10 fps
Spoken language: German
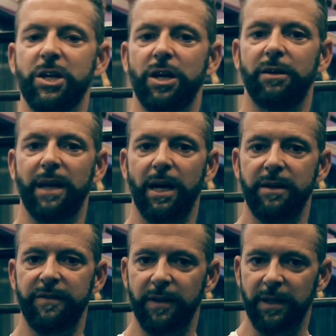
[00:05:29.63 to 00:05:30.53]
Schaut
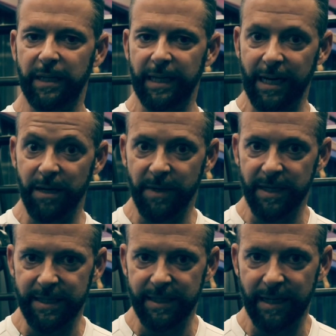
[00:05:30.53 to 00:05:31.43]
einfach
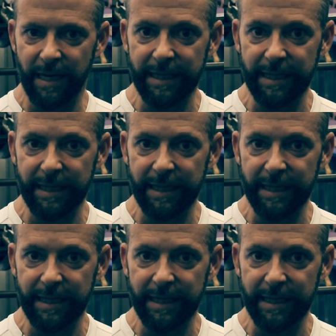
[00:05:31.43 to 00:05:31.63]
regelmäßig